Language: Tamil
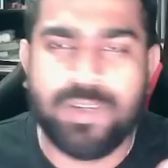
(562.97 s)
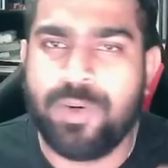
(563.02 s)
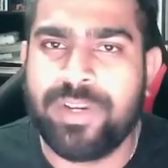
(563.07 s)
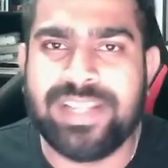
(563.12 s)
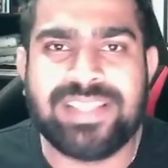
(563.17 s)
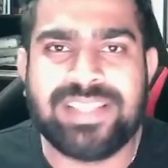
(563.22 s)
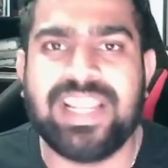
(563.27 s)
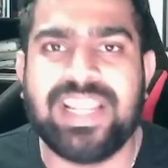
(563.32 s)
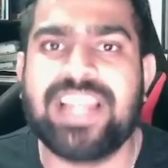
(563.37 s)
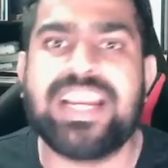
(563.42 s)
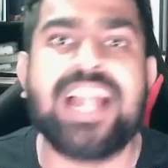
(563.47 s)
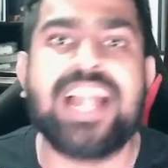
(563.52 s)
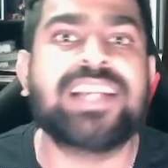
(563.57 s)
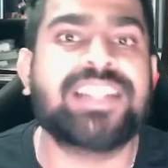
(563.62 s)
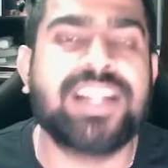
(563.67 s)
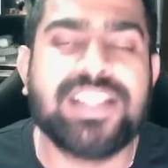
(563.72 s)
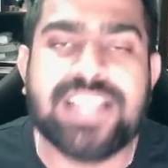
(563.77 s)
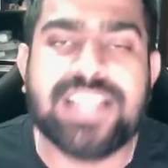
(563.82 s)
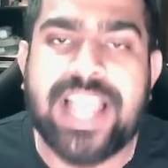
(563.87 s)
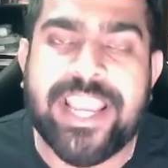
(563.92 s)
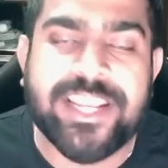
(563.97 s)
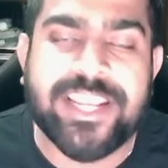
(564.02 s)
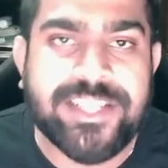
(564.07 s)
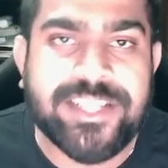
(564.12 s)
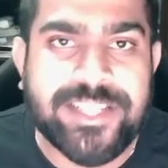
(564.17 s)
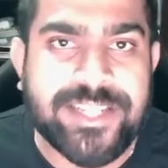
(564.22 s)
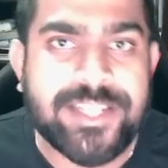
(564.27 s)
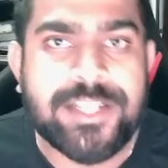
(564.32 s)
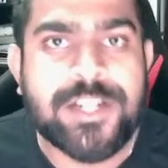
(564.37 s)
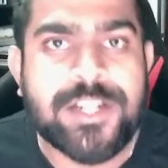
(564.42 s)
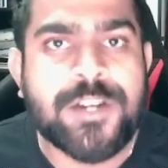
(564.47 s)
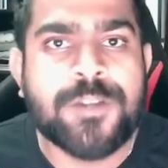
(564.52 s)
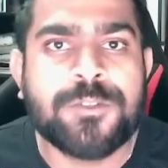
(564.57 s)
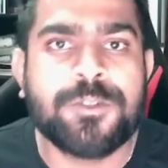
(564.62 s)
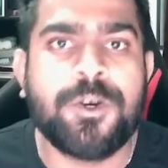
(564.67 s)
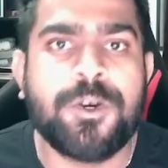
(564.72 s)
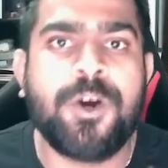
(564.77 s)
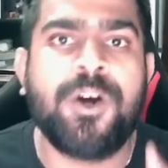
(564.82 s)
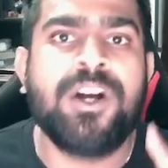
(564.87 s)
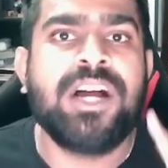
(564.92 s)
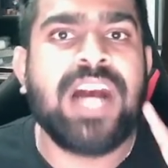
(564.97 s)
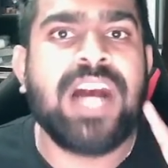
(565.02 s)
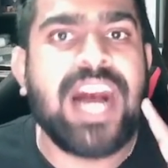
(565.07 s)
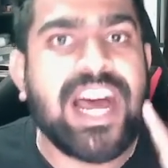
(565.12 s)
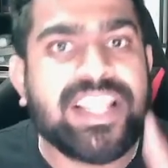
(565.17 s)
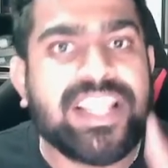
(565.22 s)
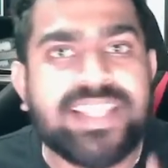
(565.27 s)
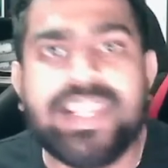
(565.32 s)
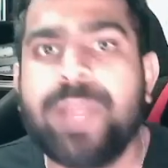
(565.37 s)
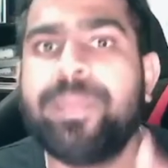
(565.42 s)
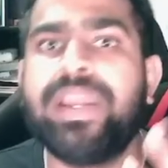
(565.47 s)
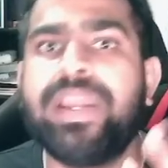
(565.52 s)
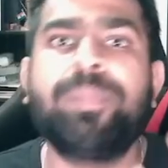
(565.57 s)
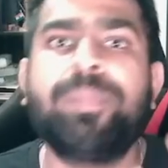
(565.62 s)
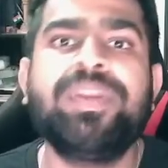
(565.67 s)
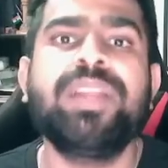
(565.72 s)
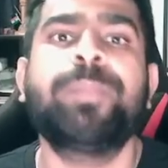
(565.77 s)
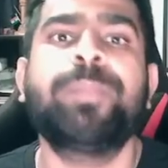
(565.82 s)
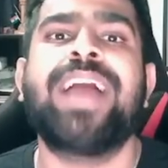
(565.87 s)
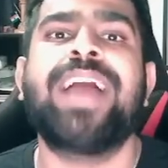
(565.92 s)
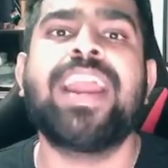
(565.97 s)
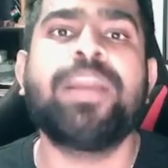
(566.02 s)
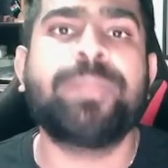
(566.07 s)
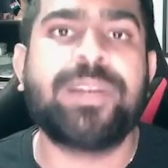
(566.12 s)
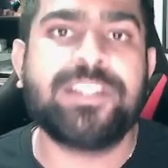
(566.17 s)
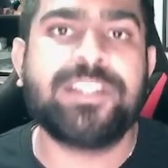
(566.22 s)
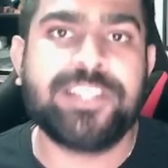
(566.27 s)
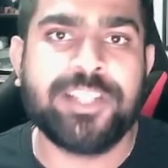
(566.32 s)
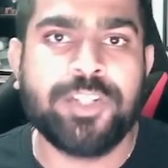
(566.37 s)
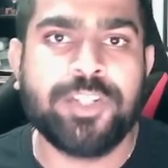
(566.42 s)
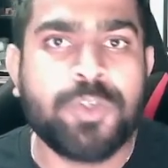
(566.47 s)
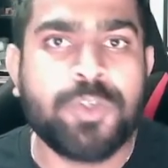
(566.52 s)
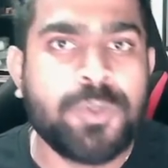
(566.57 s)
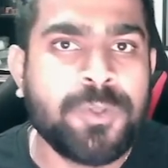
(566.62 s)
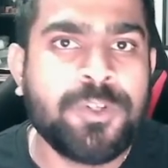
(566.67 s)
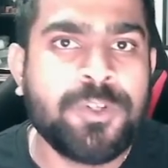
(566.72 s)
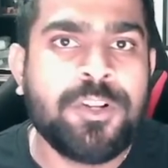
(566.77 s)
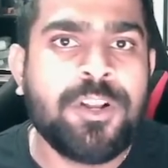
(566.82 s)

ஒரு சில நாட்கள் தான் இருக்கு ஸோ அதை நம்ம எப்படி பயன்படுத்திக்கணும்